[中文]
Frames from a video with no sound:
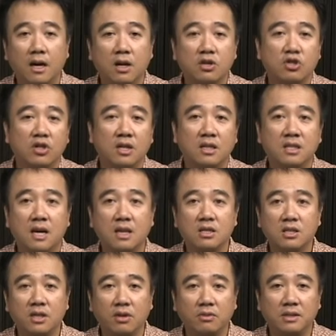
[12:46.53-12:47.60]
二十二章
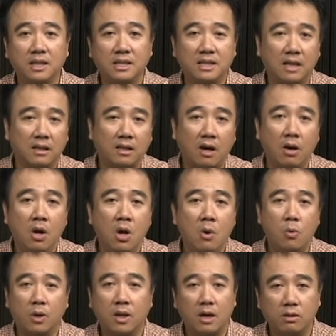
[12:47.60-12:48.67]
十六节讲到：“
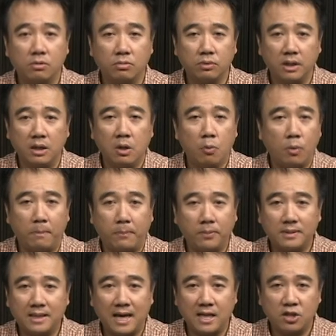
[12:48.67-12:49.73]
我告诉你，我不
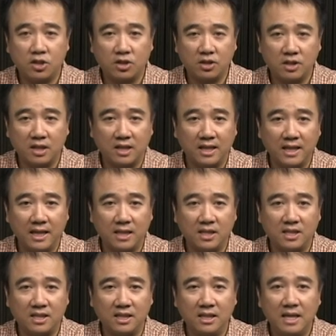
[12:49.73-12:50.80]
再吃这个宴
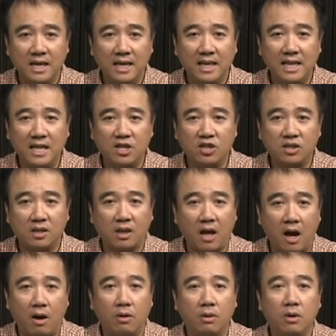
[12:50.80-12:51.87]
席，一直
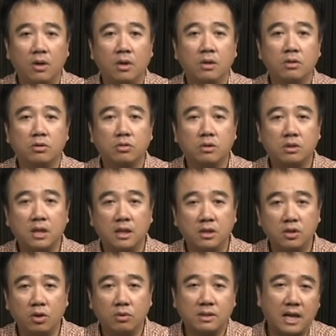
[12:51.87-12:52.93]
到成
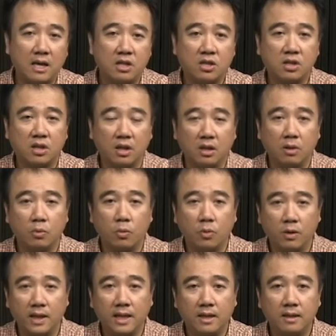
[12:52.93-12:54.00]
就在神的
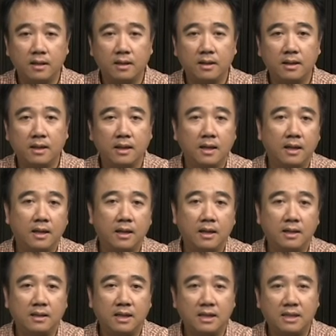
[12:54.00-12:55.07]
国里。”接